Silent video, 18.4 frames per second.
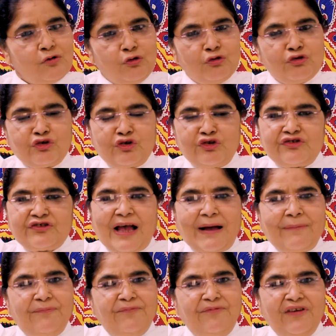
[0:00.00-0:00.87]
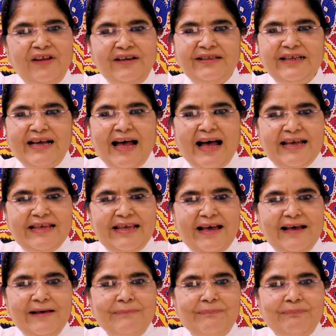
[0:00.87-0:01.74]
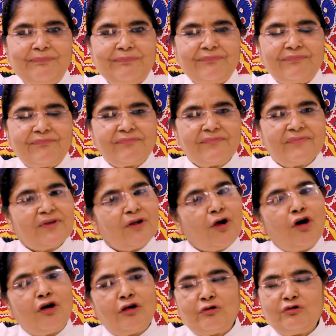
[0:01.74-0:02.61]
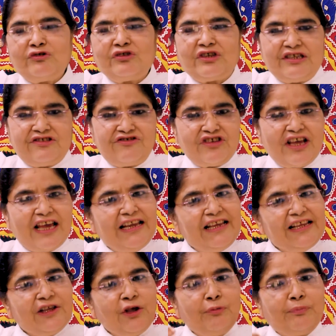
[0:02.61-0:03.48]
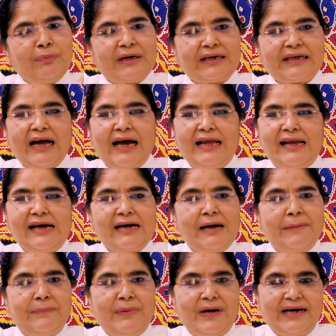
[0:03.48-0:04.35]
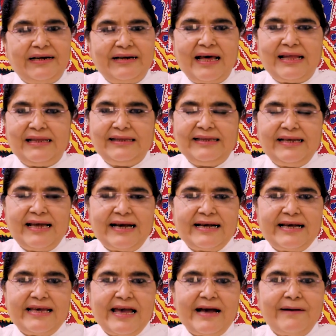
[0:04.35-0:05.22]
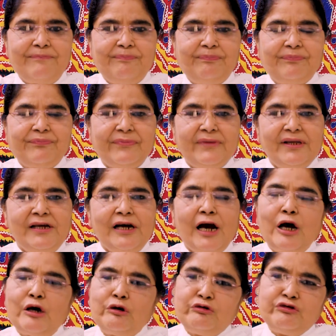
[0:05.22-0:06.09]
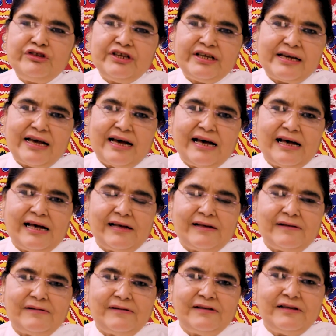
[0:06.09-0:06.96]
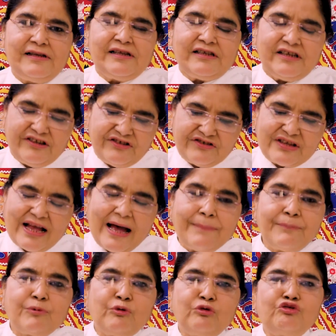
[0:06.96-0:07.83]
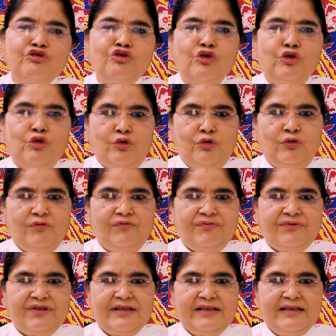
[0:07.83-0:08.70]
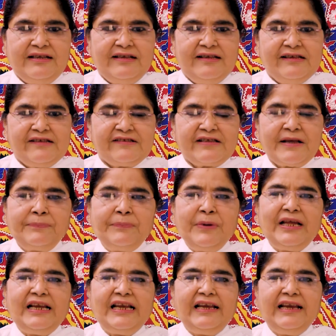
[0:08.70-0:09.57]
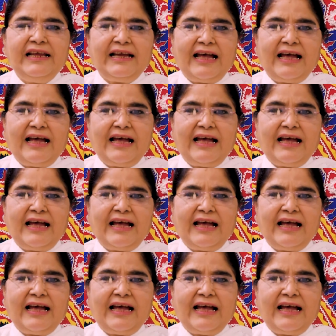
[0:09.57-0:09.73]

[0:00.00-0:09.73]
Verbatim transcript: उसको सांप फिर दिखाया और उसके चेहरे के ऊपर काला कपड़ा डाल दिया गया और उससे कहा कि सांप को छोड़ो सपेरे ने